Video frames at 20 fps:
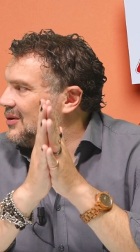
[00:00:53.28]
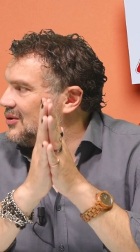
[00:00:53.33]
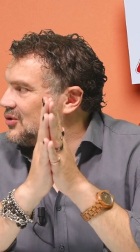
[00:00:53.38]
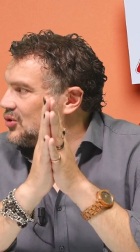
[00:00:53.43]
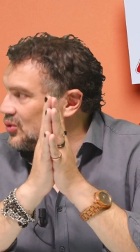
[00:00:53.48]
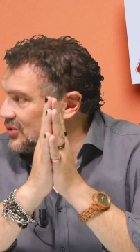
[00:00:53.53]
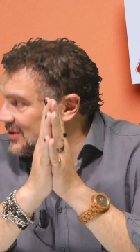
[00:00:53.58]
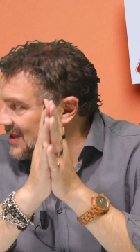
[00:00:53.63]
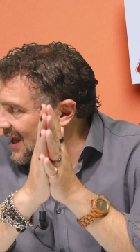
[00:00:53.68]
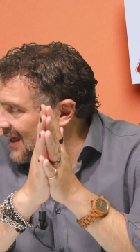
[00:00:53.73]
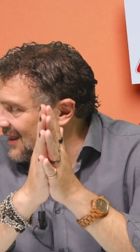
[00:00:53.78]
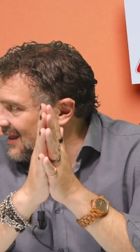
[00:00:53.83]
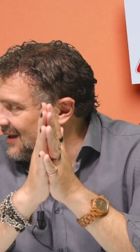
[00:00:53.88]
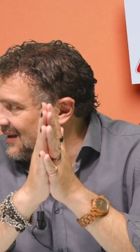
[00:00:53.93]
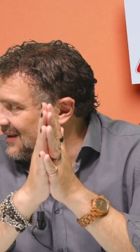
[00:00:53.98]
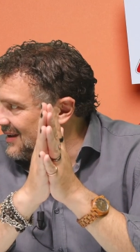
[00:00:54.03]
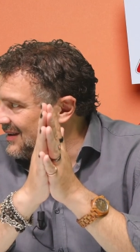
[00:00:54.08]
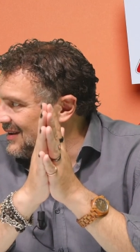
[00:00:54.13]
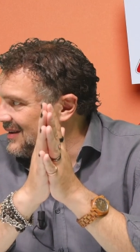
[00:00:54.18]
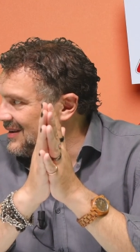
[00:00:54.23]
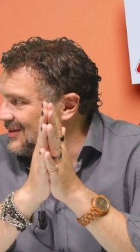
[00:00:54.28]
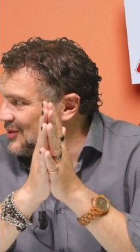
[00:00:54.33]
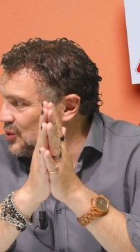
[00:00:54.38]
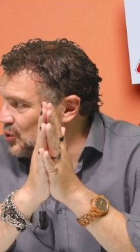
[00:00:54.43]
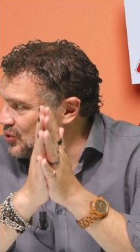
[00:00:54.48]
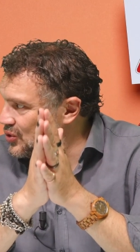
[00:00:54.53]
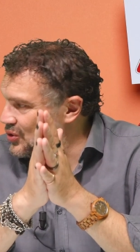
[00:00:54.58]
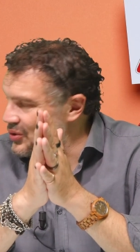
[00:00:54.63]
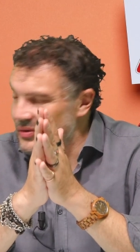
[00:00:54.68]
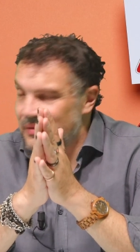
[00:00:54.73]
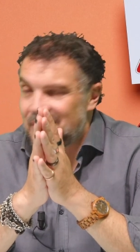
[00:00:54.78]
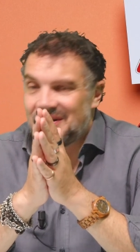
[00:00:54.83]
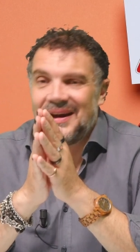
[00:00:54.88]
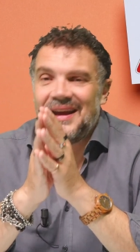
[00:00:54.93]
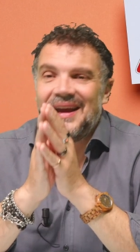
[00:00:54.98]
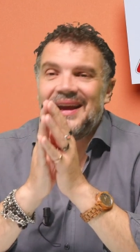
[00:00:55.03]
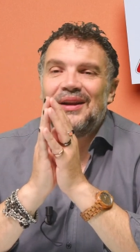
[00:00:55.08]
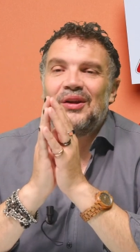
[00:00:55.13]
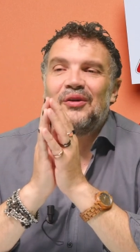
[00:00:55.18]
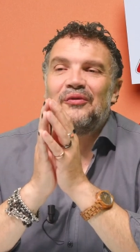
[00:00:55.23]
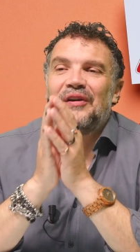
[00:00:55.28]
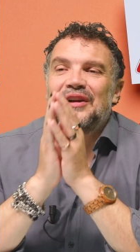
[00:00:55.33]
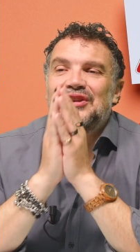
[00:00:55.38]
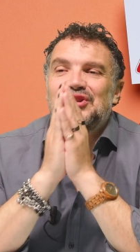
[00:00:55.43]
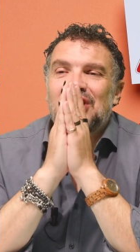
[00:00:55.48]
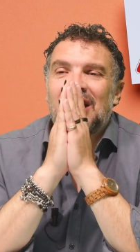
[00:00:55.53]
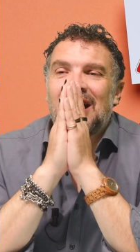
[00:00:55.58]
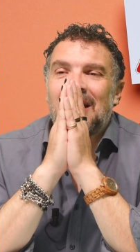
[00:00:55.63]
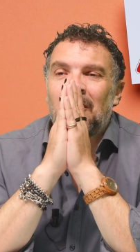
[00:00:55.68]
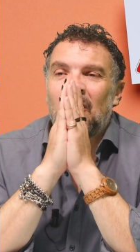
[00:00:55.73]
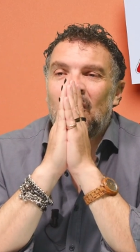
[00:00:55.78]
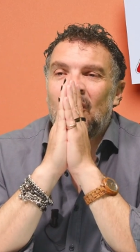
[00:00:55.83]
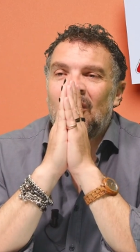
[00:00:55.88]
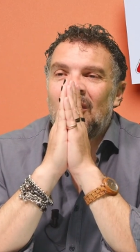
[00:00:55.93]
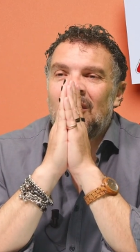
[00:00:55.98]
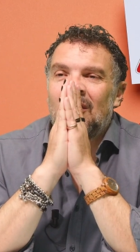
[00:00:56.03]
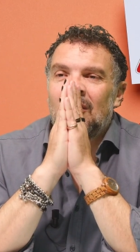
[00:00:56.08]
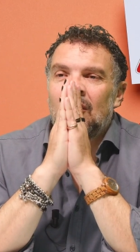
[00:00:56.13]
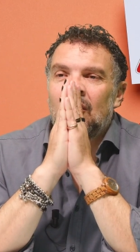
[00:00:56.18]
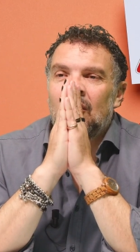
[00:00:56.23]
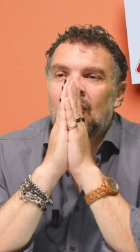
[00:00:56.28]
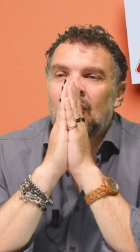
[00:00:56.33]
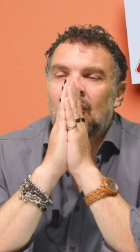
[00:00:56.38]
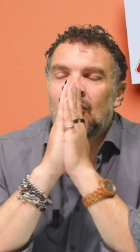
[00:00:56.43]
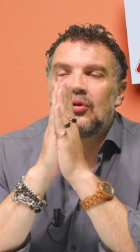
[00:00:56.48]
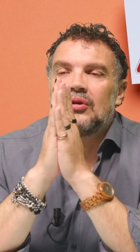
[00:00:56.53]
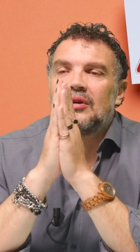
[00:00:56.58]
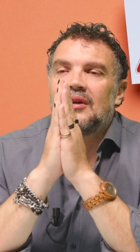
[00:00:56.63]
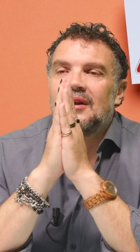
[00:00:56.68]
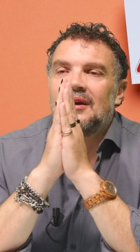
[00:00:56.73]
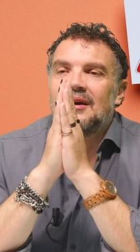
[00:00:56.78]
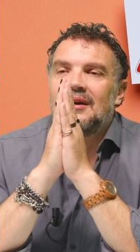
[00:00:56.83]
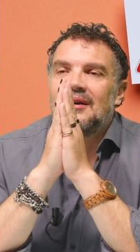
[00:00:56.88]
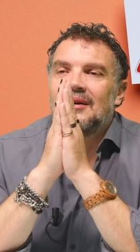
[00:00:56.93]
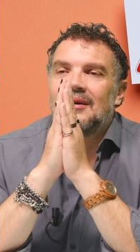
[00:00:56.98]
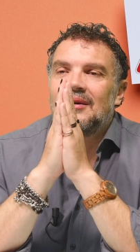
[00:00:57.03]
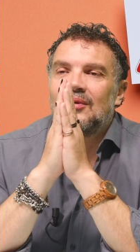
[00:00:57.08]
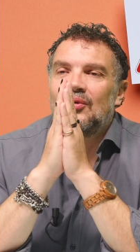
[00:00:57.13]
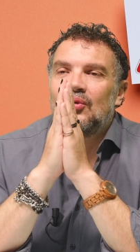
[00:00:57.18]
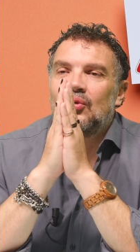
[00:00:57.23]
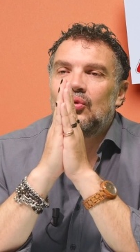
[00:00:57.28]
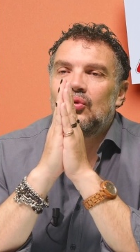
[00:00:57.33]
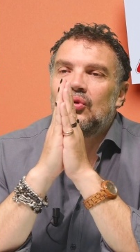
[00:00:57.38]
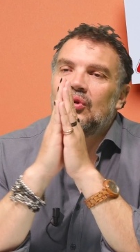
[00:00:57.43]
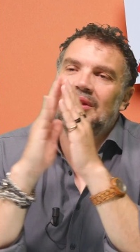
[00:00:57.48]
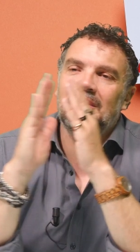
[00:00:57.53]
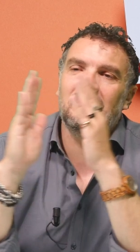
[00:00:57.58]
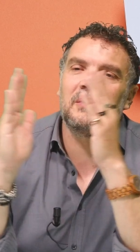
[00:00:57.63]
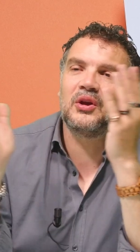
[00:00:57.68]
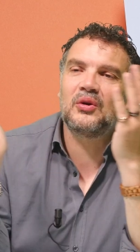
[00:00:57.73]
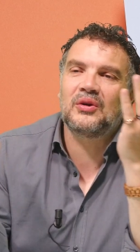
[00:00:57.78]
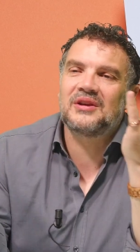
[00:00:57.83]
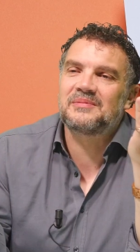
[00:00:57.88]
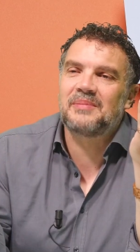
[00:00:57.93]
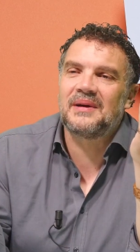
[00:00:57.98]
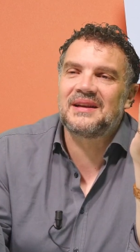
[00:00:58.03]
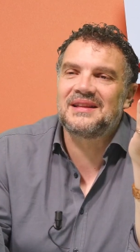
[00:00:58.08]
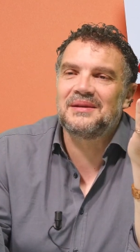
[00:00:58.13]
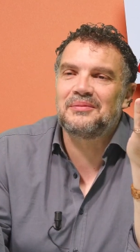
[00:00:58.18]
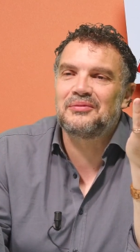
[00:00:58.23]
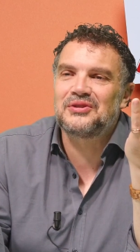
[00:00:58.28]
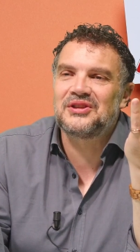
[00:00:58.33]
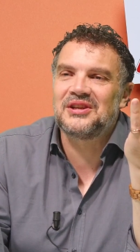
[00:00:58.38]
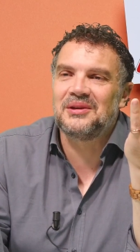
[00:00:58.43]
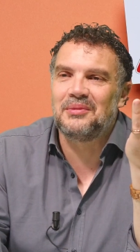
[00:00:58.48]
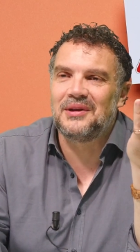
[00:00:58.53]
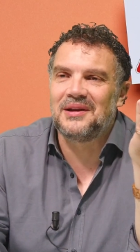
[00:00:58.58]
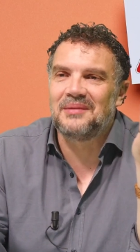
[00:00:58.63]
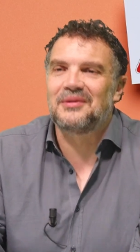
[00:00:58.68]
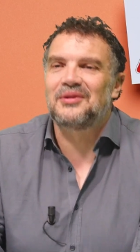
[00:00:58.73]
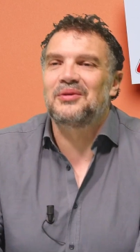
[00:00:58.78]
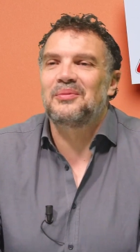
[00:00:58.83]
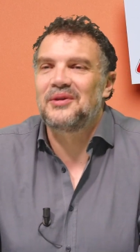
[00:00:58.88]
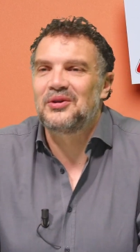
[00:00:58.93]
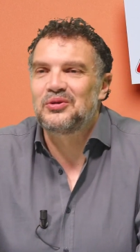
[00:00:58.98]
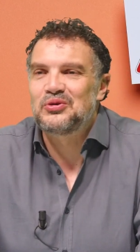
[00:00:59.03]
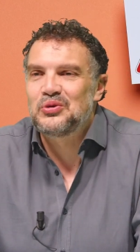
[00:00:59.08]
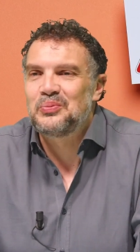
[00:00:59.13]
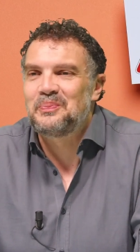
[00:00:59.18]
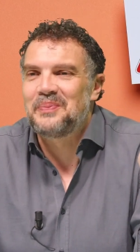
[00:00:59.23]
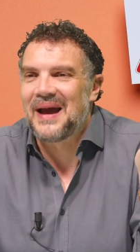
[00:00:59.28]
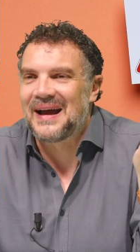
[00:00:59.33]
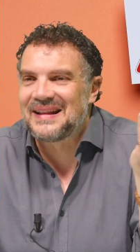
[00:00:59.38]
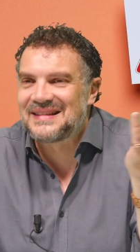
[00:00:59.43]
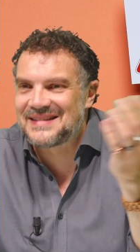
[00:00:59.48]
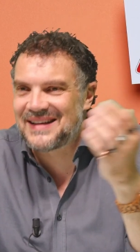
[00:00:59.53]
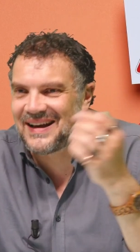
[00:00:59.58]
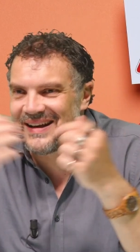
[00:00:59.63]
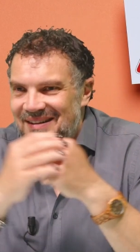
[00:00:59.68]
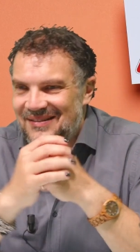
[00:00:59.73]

su strada, strada. giusto? Sì. E lo facciamo con uno dei migliori esperti possibili, perlomeno su piazza,